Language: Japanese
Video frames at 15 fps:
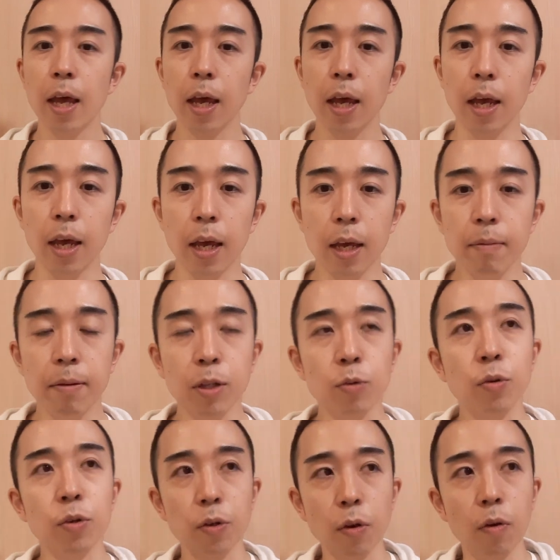えー、平和
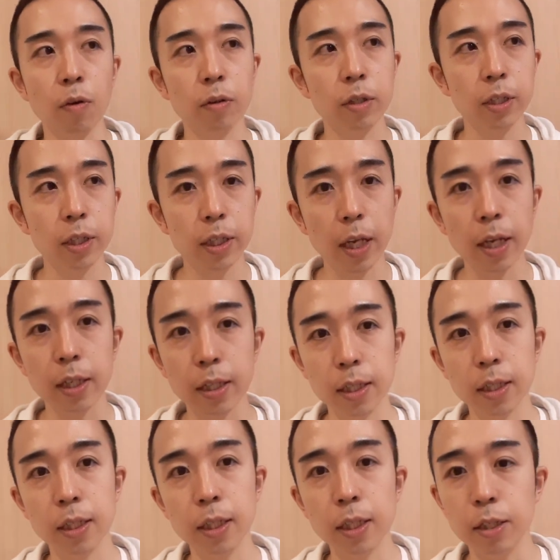東京
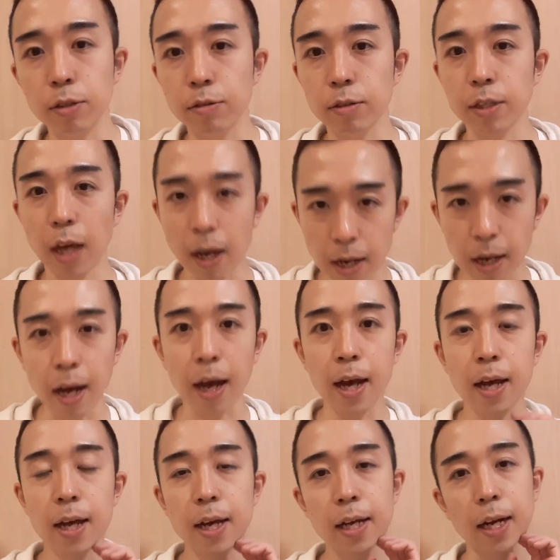2023が
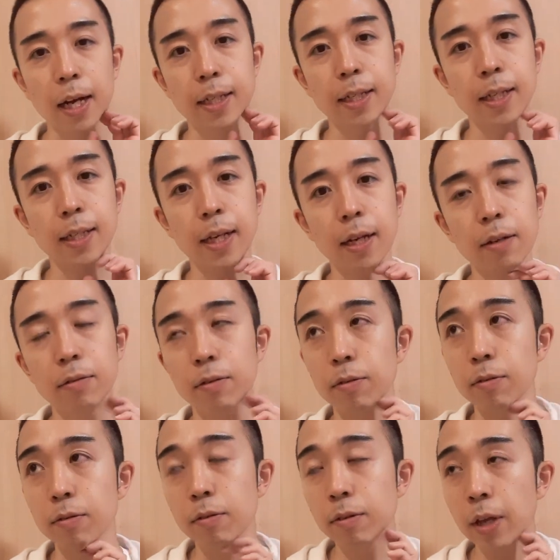開催されるという
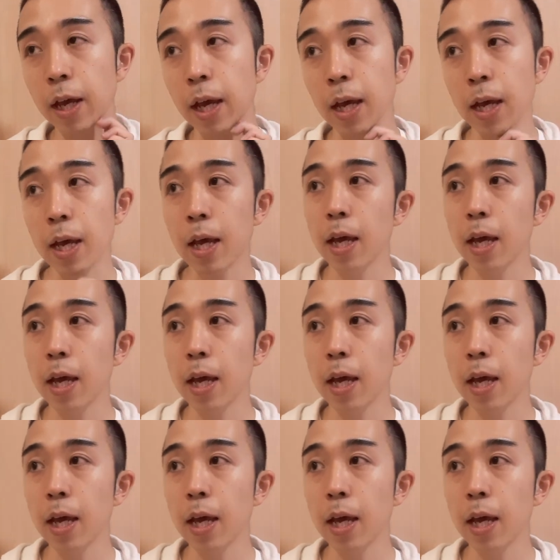ことで、